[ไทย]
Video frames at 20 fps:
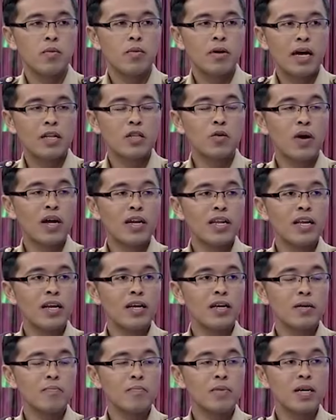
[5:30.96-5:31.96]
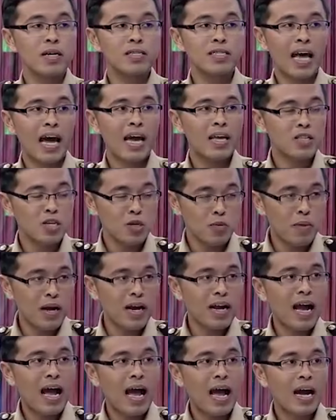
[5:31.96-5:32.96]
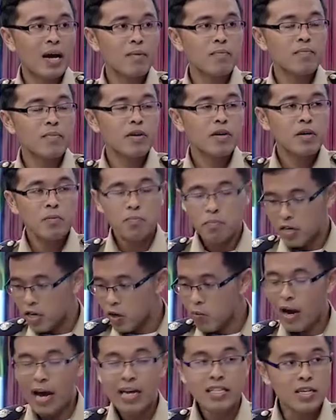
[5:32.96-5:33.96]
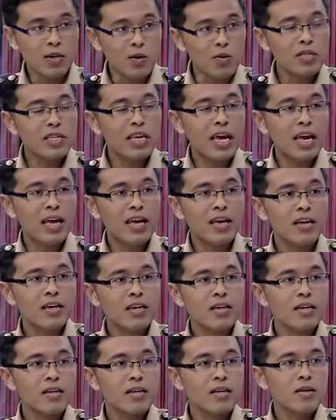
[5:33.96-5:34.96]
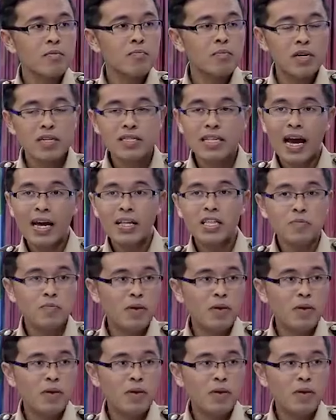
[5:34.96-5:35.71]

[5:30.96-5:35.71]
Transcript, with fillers: งานทุกวันนี้หนึ่งมือซ้ายถือปากกาครับมือ ขวาถือกุญแจ มือซ้าย ถือ